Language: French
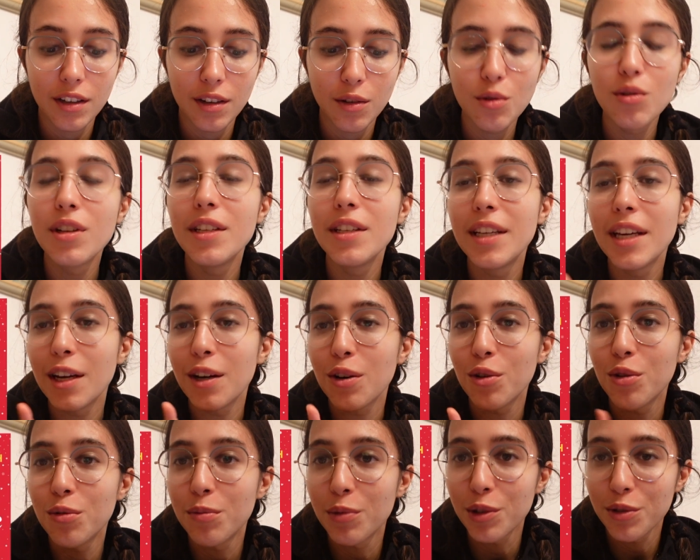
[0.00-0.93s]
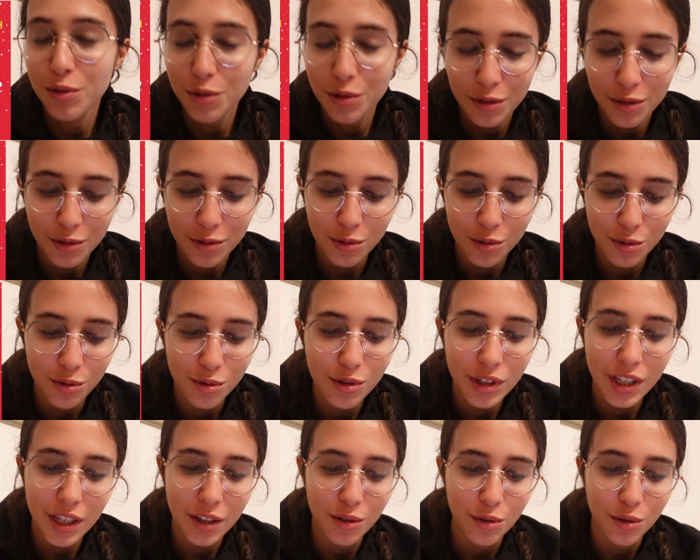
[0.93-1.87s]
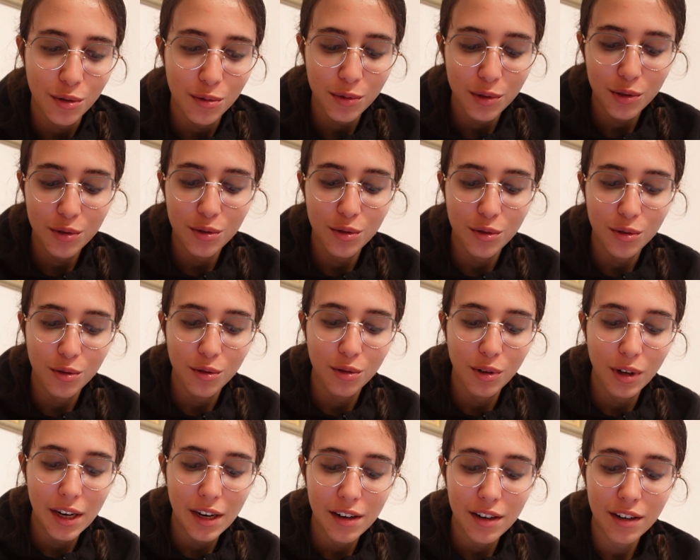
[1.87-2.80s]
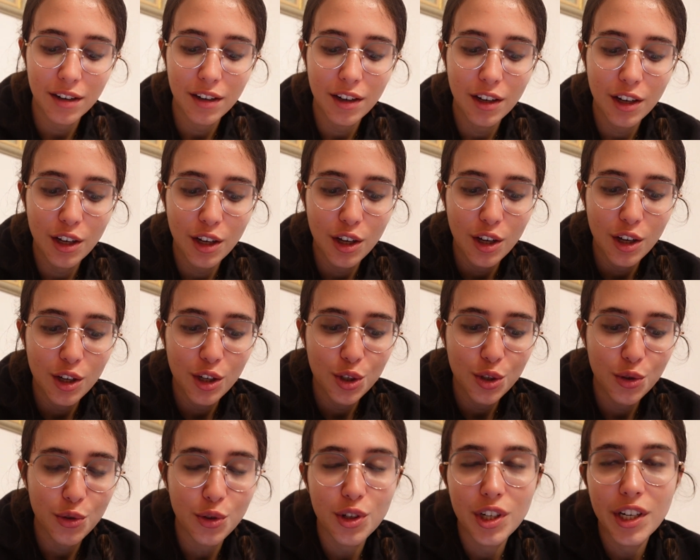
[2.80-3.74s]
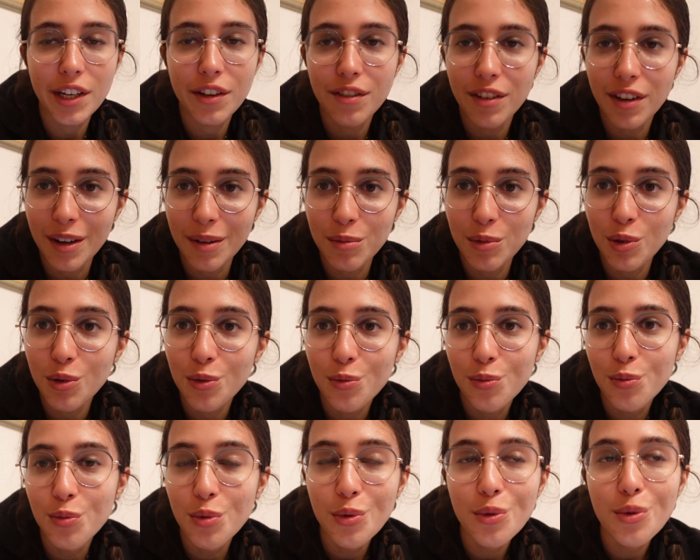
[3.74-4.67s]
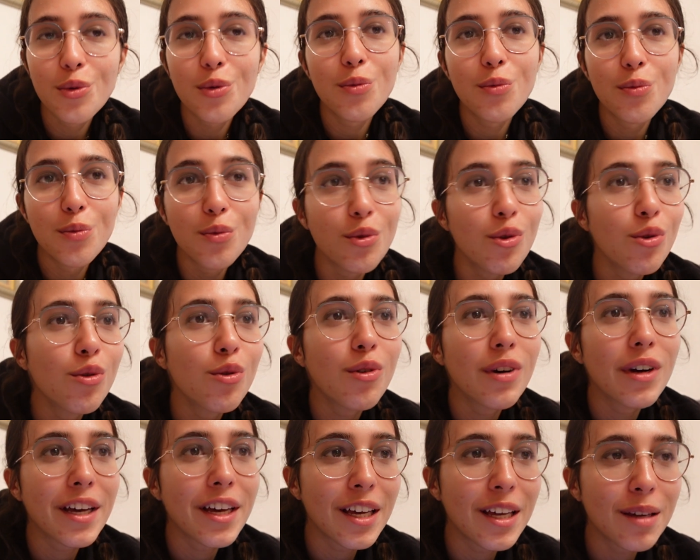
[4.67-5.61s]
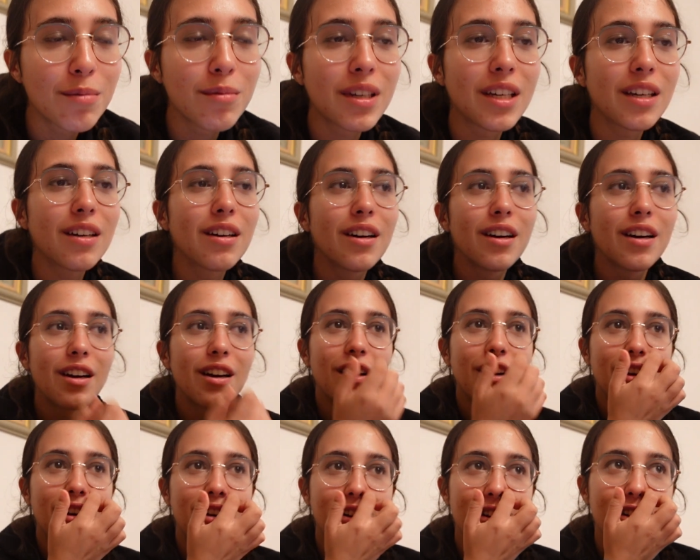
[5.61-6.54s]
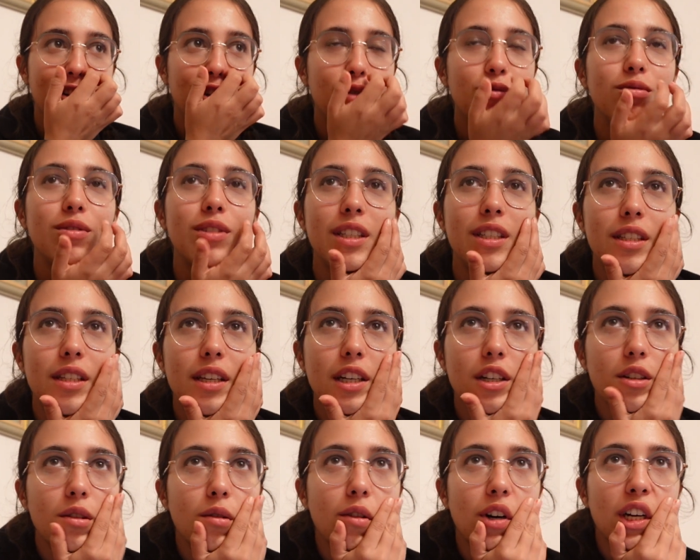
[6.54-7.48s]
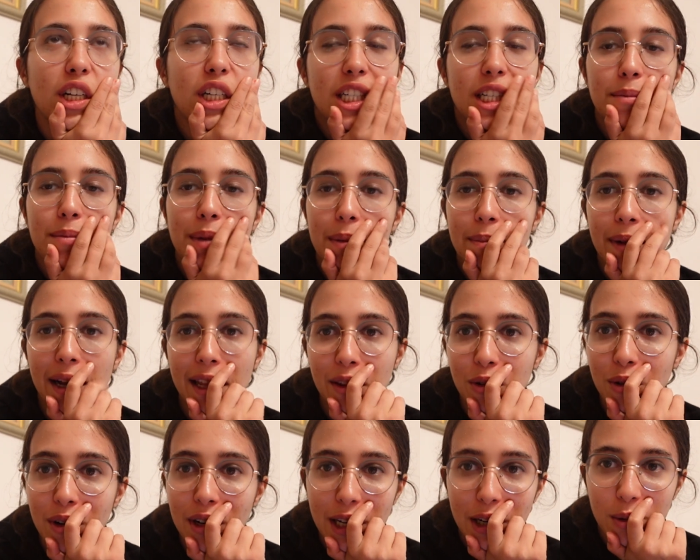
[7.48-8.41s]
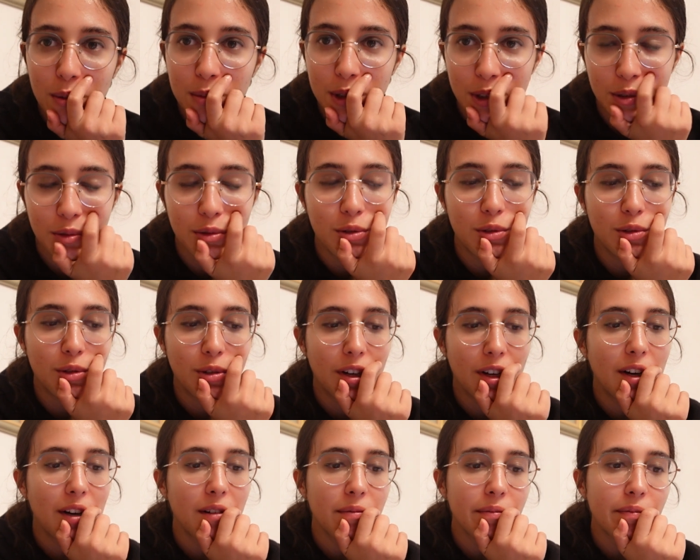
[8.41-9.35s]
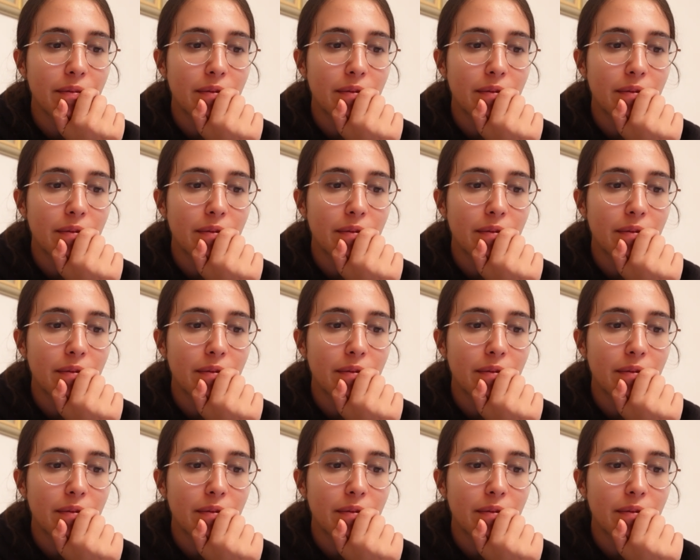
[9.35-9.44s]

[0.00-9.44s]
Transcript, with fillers: Holiday Romance, du coup, qui est une romance de Noël que j'ai vraiment beaucoup, beaucoup aimé. Euh, je vous disais, je crois que j'aimais pas trop les romances de Noël.